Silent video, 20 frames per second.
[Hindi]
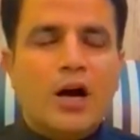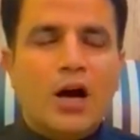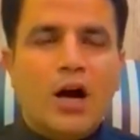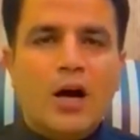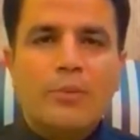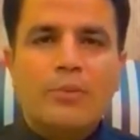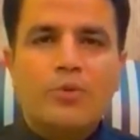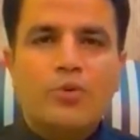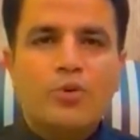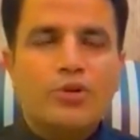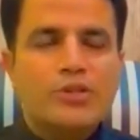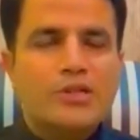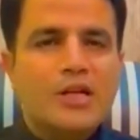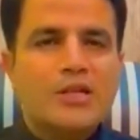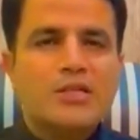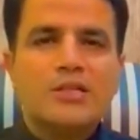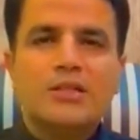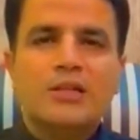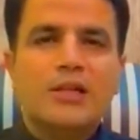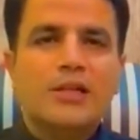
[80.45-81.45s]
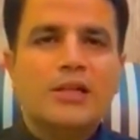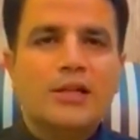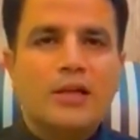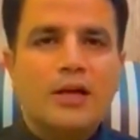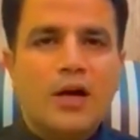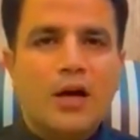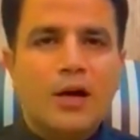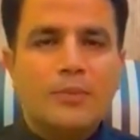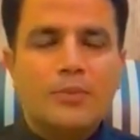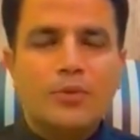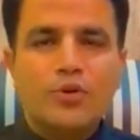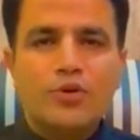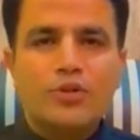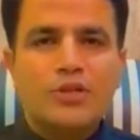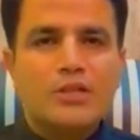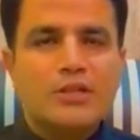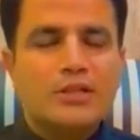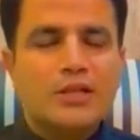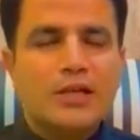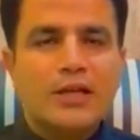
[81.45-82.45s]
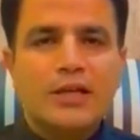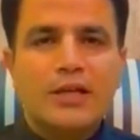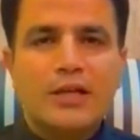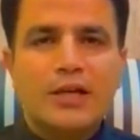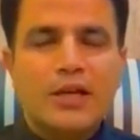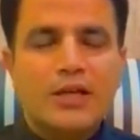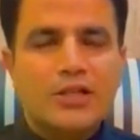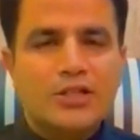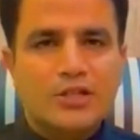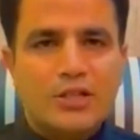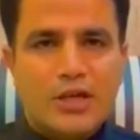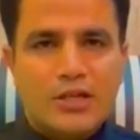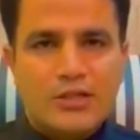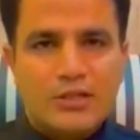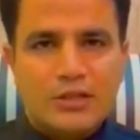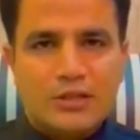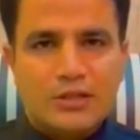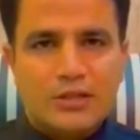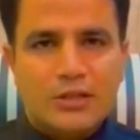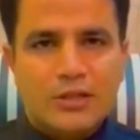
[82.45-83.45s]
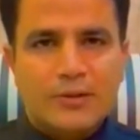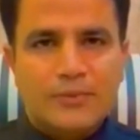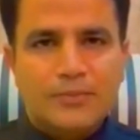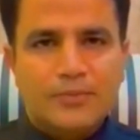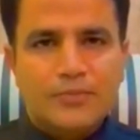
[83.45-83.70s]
आपको इजाजत नहीं है आप कोई चीज लेकर नहीं जा सकते